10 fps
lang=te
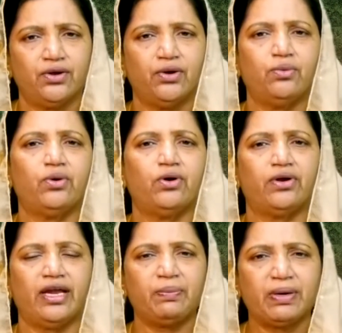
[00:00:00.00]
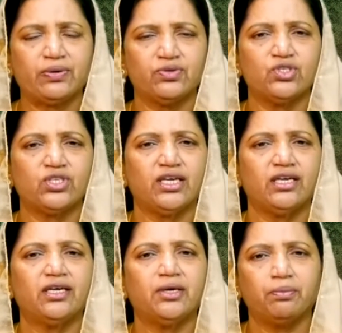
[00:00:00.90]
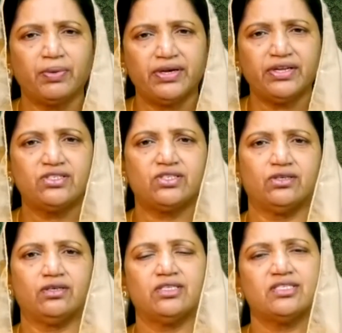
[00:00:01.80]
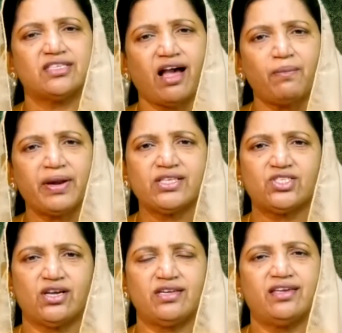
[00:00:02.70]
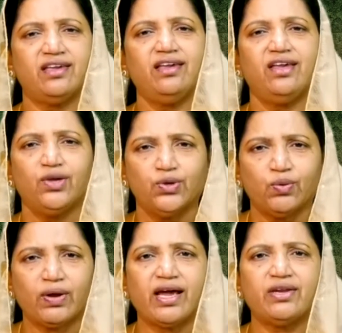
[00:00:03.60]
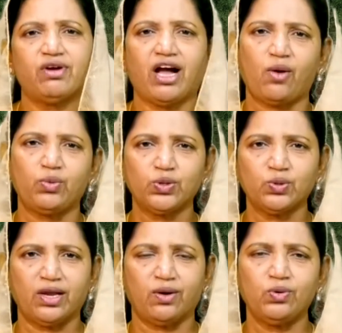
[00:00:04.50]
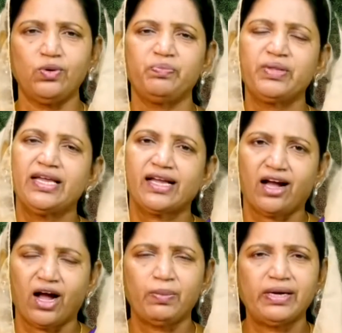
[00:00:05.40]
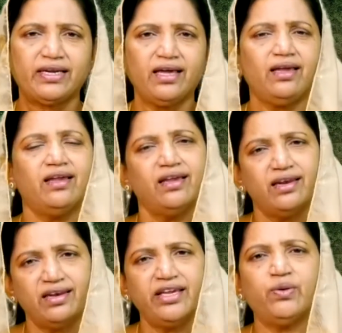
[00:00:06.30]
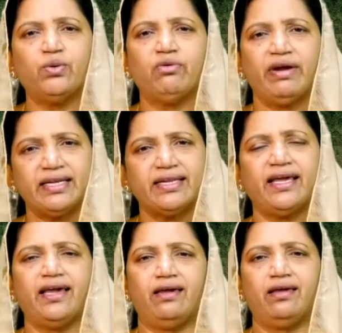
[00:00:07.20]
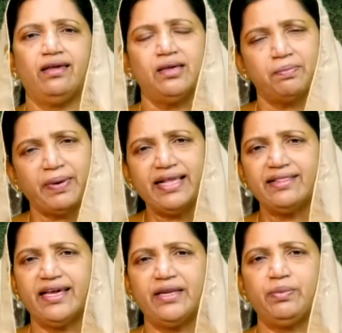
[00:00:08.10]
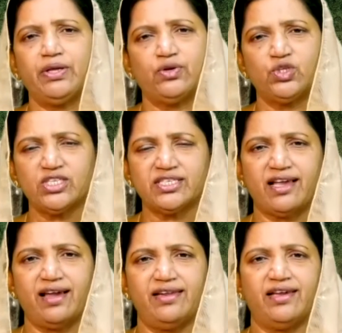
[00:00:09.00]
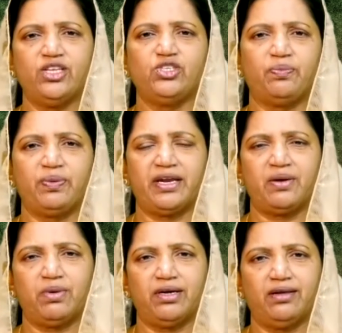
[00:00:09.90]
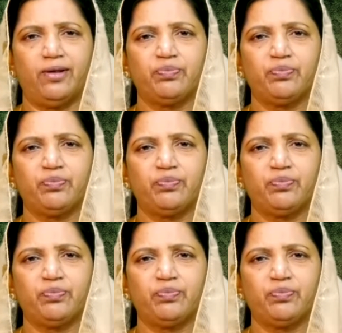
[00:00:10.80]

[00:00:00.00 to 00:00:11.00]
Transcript: నువ్వు రేపటి నుంచి బ్రిటిష్ సామ్రాజ్యానికి యువరానివి కాబోతున్నావు కాబట్టి నీవు వెంటనే బయలుదేరి మీరు వచ్చేసేయాలి అని చెప్పారనమాట